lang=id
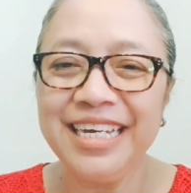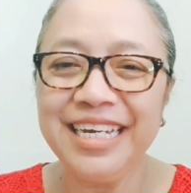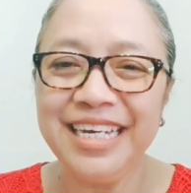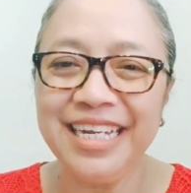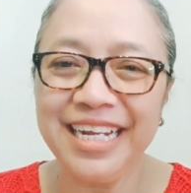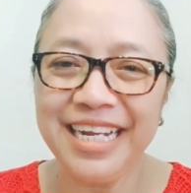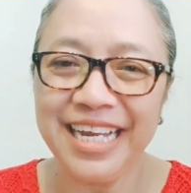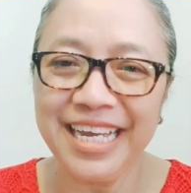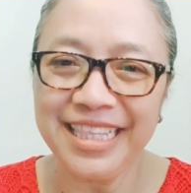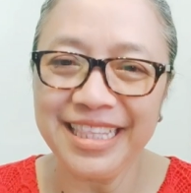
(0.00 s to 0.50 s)

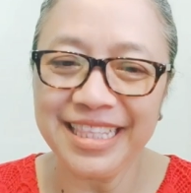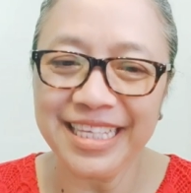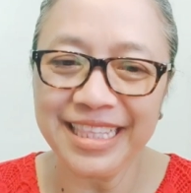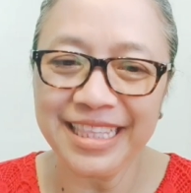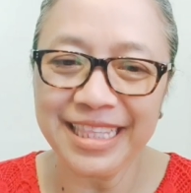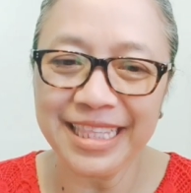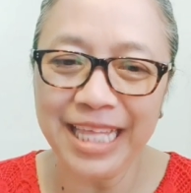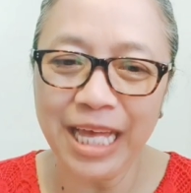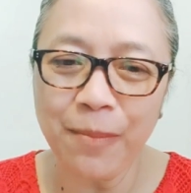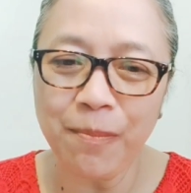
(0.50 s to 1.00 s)
dengan
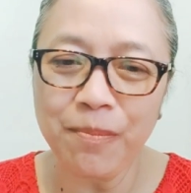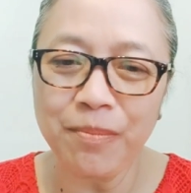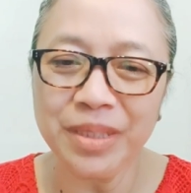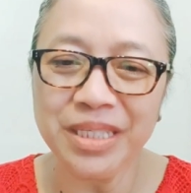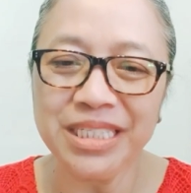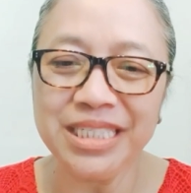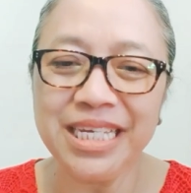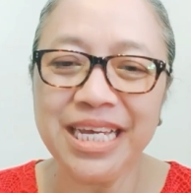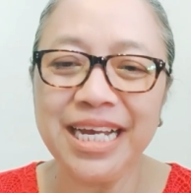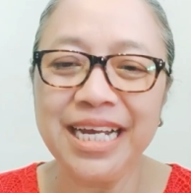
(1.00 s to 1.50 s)
tetap
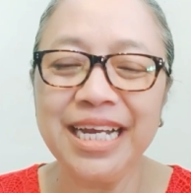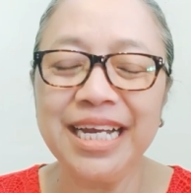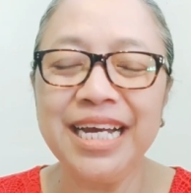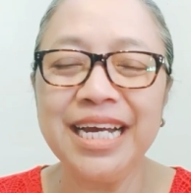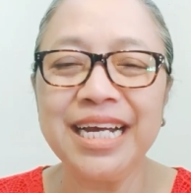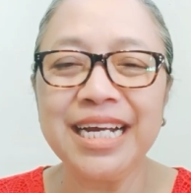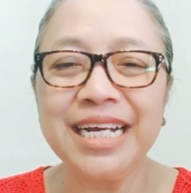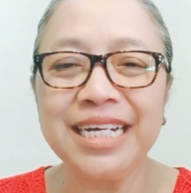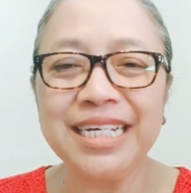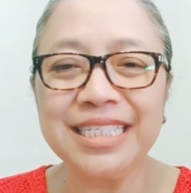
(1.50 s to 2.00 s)

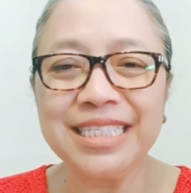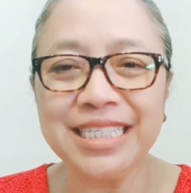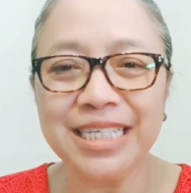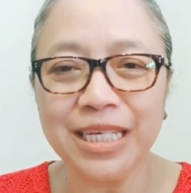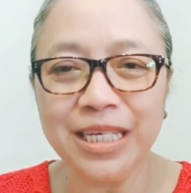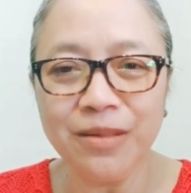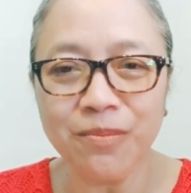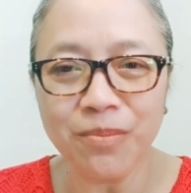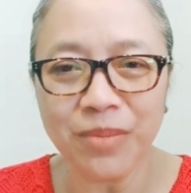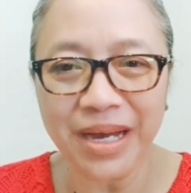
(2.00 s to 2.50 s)
menjaga
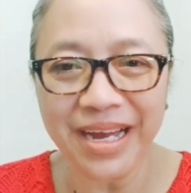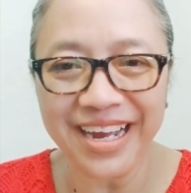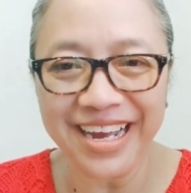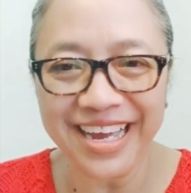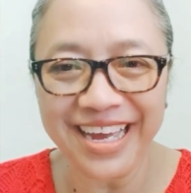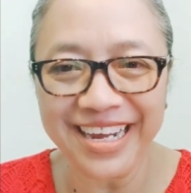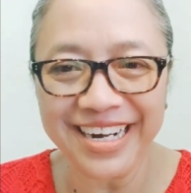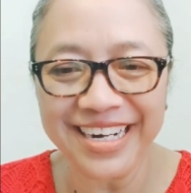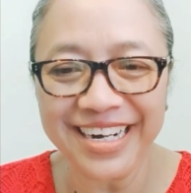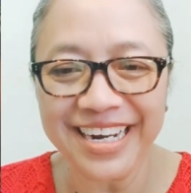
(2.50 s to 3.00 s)

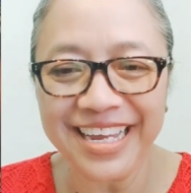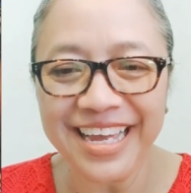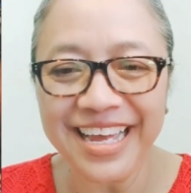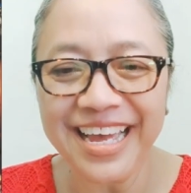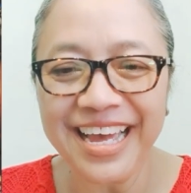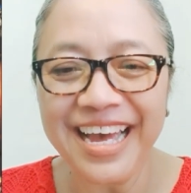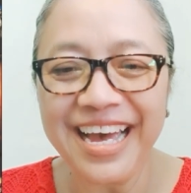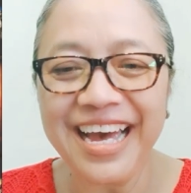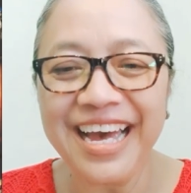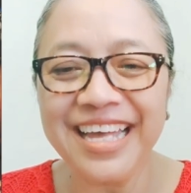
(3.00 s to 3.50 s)
keseimbangan
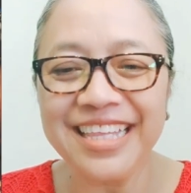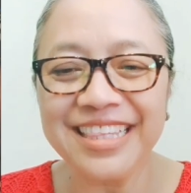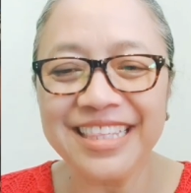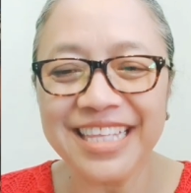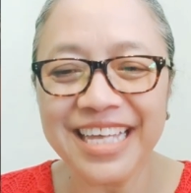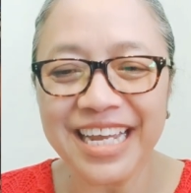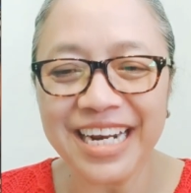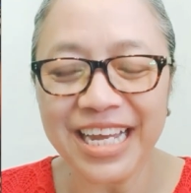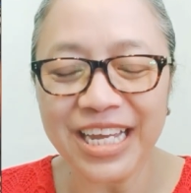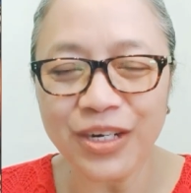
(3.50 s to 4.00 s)

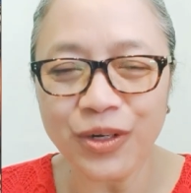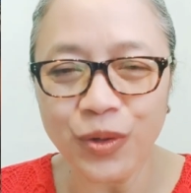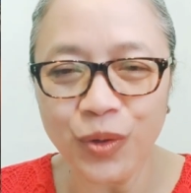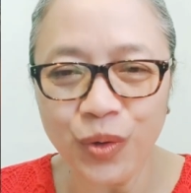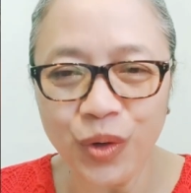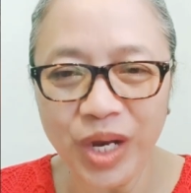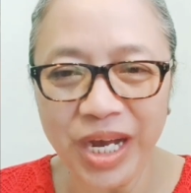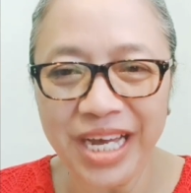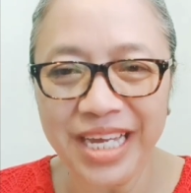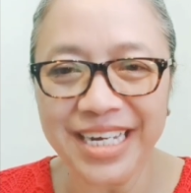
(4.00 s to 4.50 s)
antara
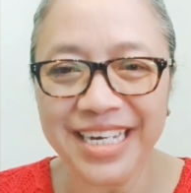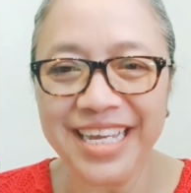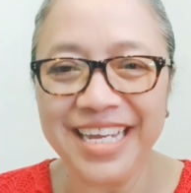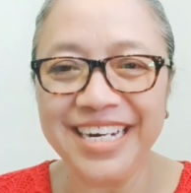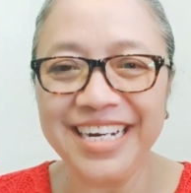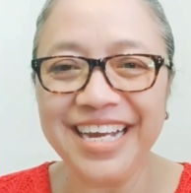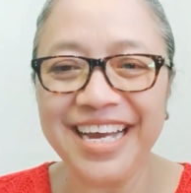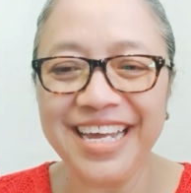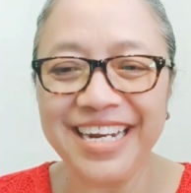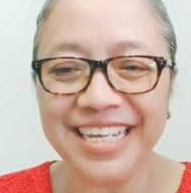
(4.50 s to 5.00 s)
doa
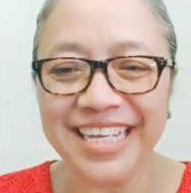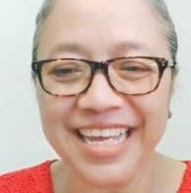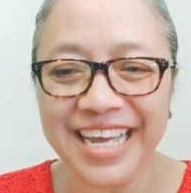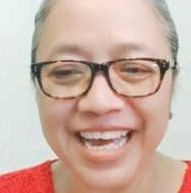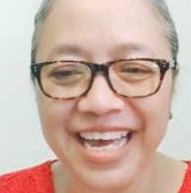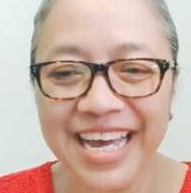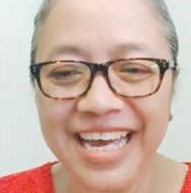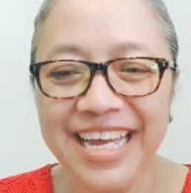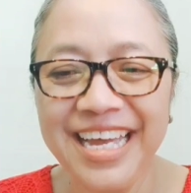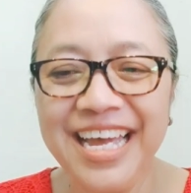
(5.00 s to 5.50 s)
dan
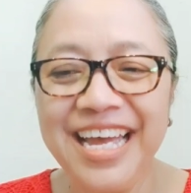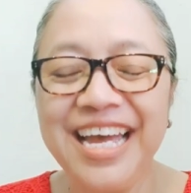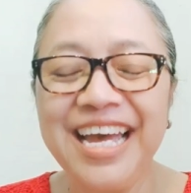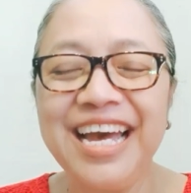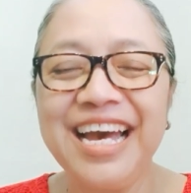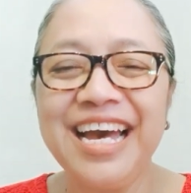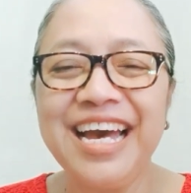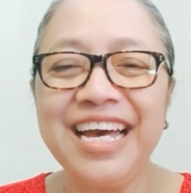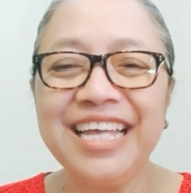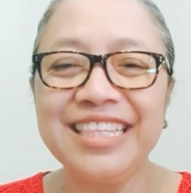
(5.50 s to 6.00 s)
karya,
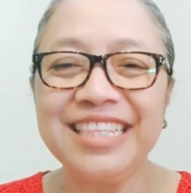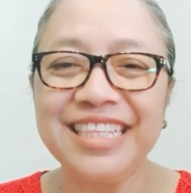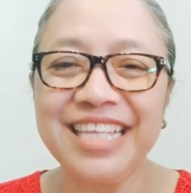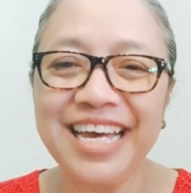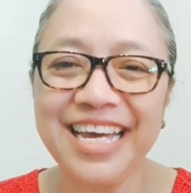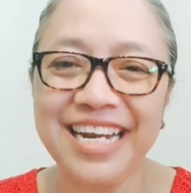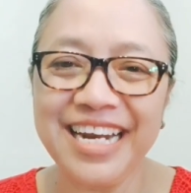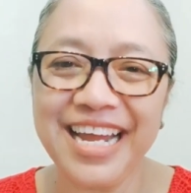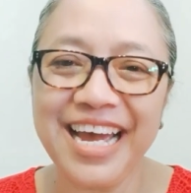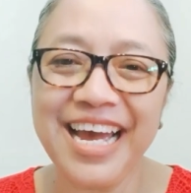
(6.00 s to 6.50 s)

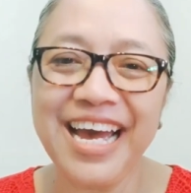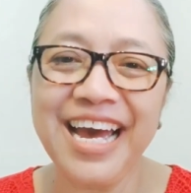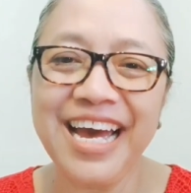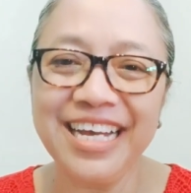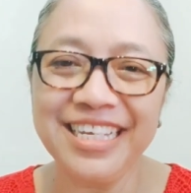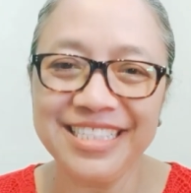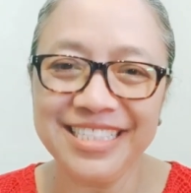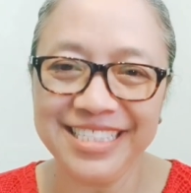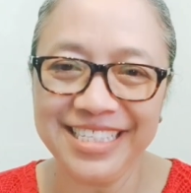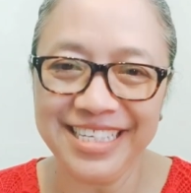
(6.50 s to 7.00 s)
antara
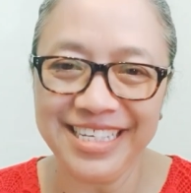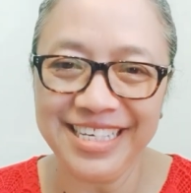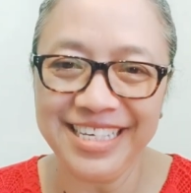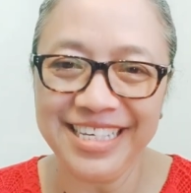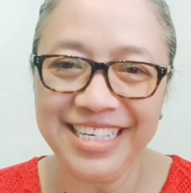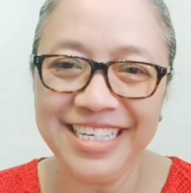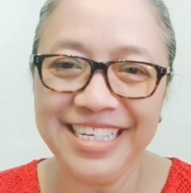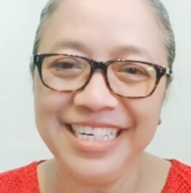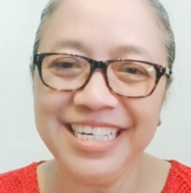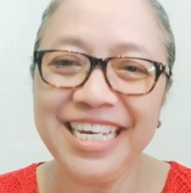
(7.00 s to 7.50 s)
aksi
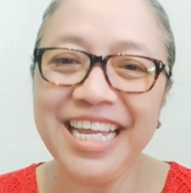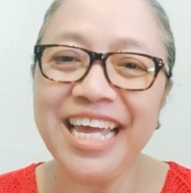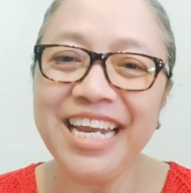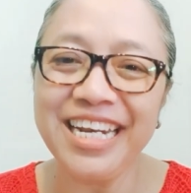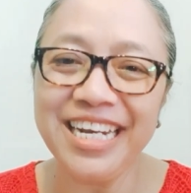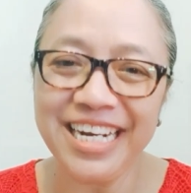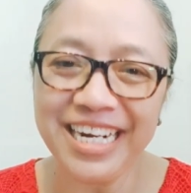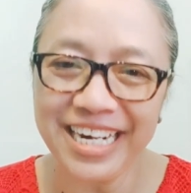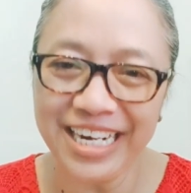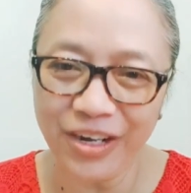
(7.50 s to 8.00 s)

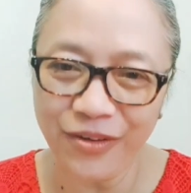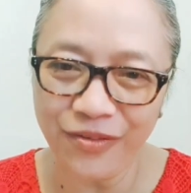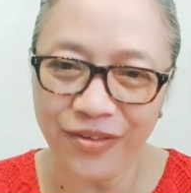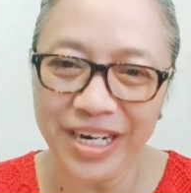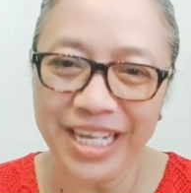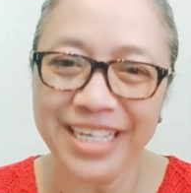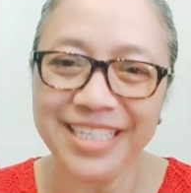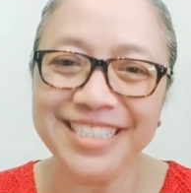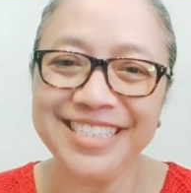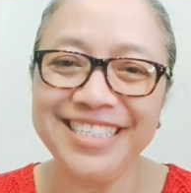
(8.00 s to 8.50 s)
dan
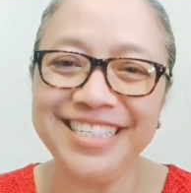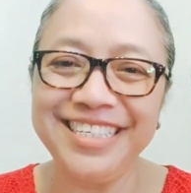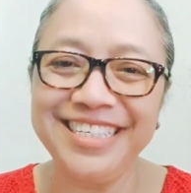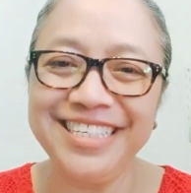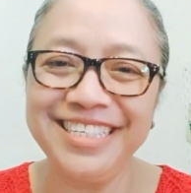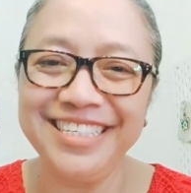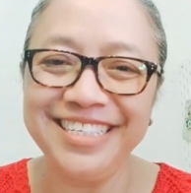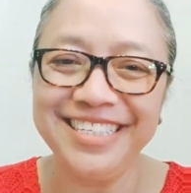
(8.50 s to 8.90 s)
refleksi.